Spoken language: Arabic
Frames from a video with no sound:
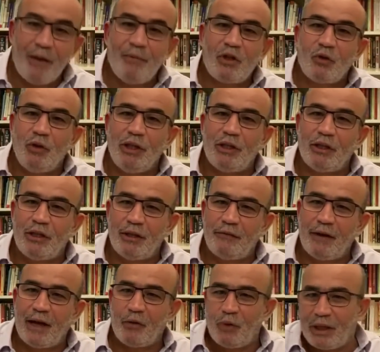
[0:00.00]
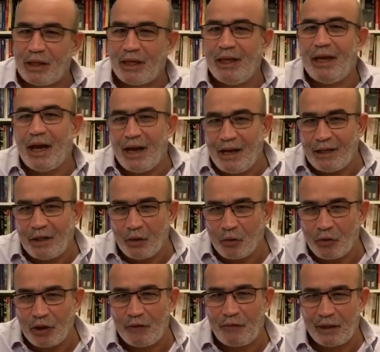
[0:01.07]
مسؤوليه الدفاع الوطني التي
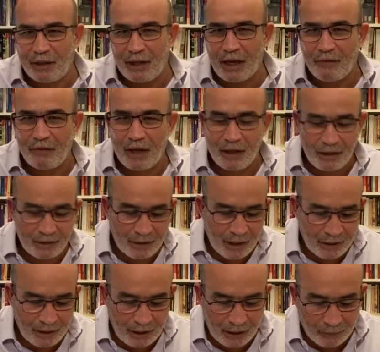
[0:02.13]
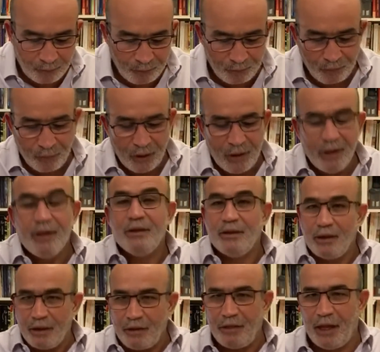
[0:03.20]
اضيفت له في هذا التعديل.
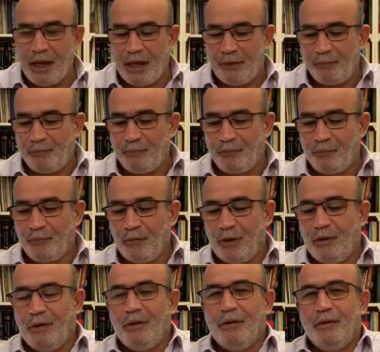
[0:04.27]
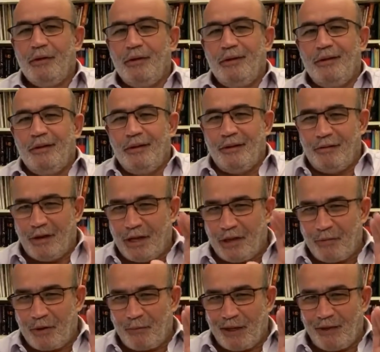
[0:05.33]
اثنين وهذا
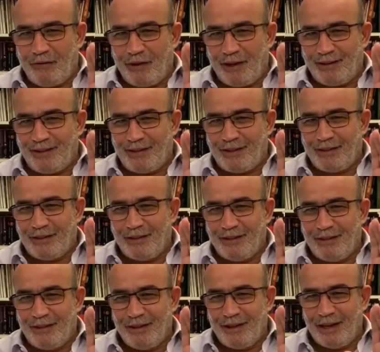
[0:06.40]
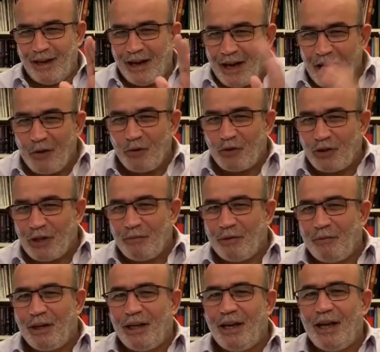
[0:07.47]
مربط الفاس ها هو السبب
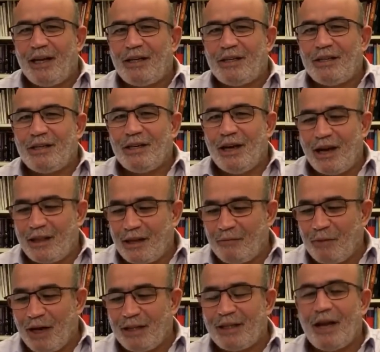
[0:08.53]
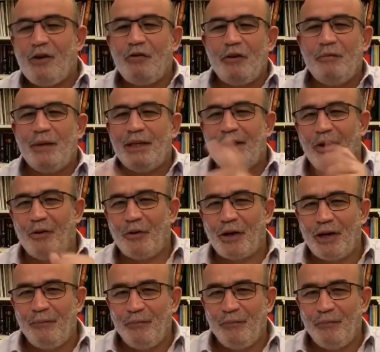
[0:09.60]
علاش هذا المقطع وفي ماده اخرى.